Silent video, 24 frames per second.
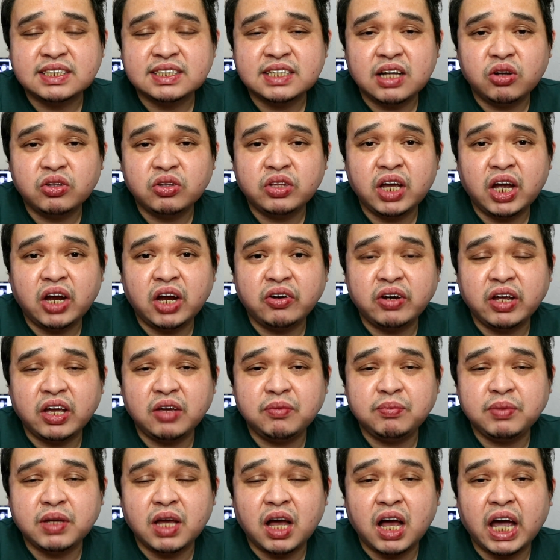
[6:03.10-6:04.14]
sa Saudi
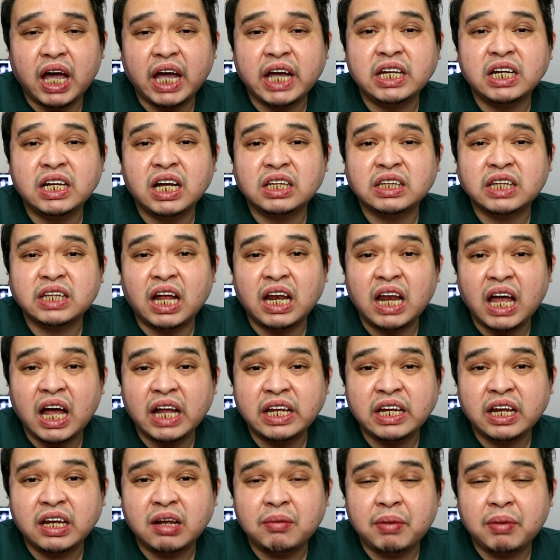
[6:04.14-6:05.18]
Arabia ay
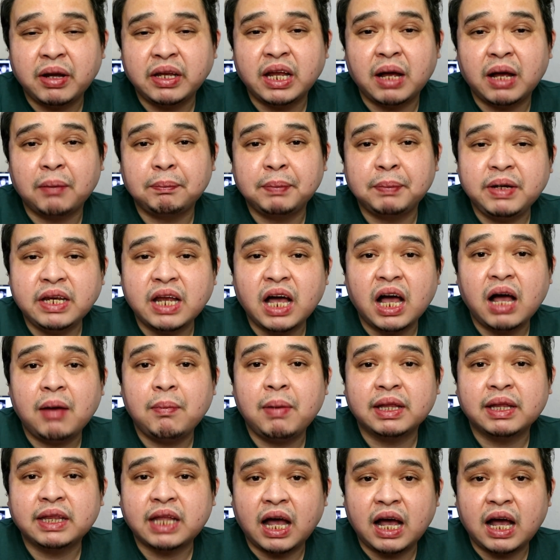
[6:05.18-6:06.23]
nagtala na naman ng
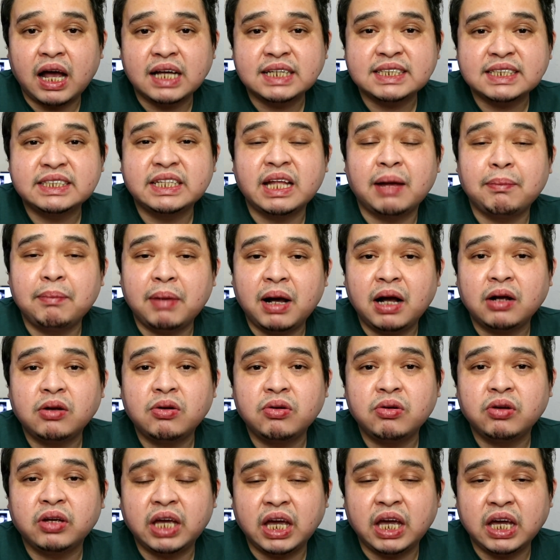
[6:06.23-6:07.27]
pinakamataas na
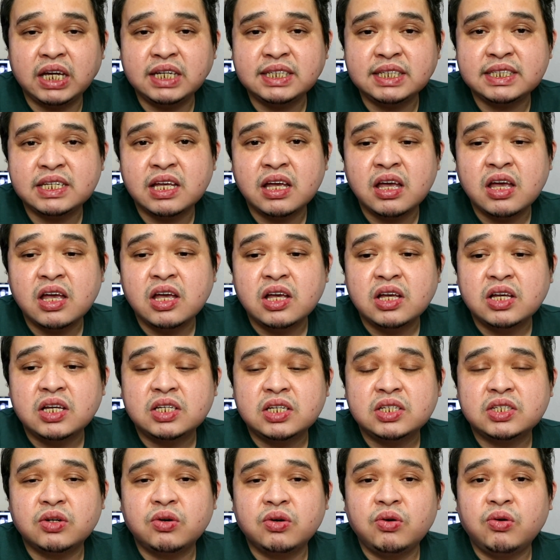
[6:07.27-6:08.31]
bagong case.
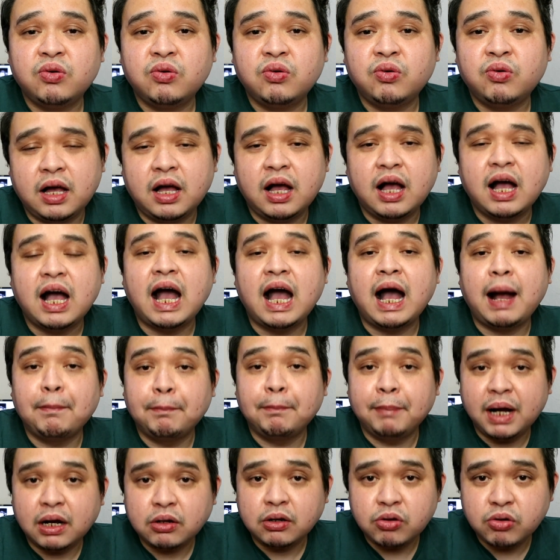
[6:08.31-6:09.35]
So,
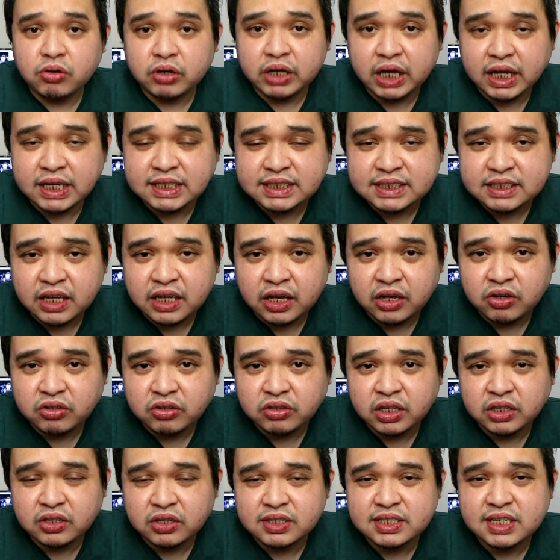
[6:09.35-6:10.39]
ang bagong case
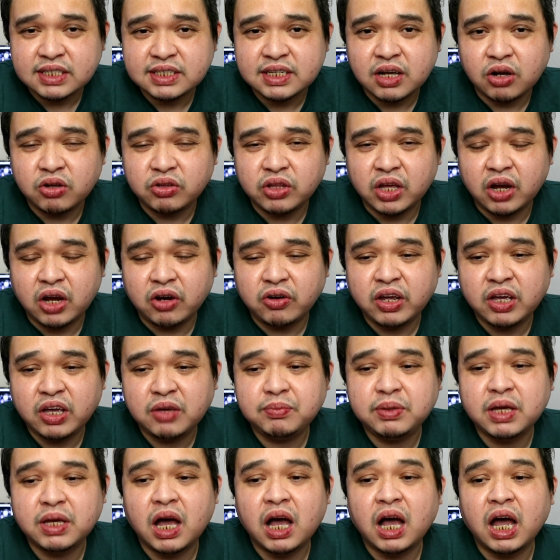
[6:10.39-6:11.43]
ngayon dito sa Saudi
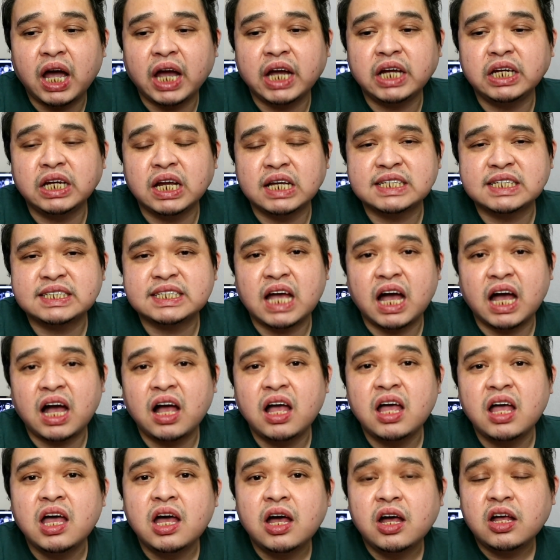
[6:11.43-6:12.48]
Arabia ay
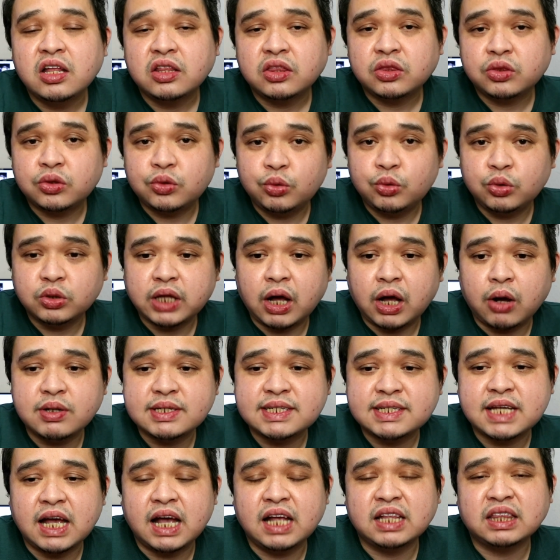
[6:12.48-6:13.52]
nasa
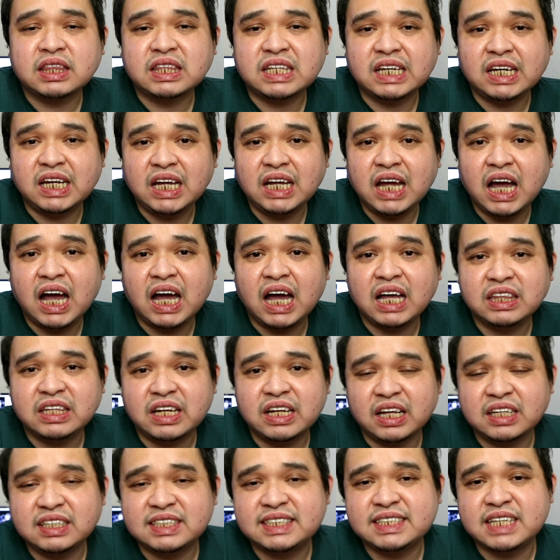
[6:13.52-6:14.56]

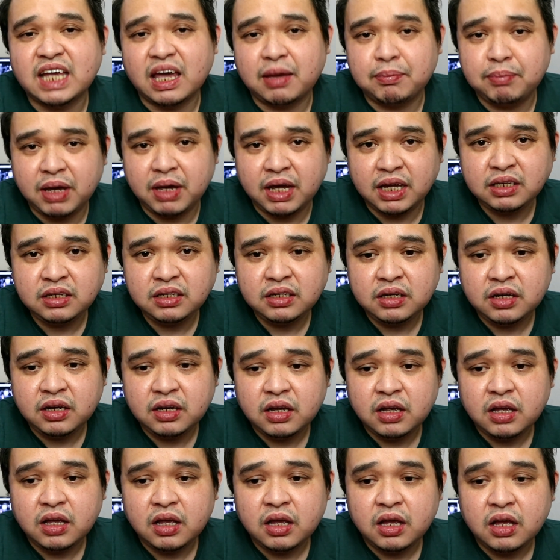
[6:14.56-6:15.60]
2,307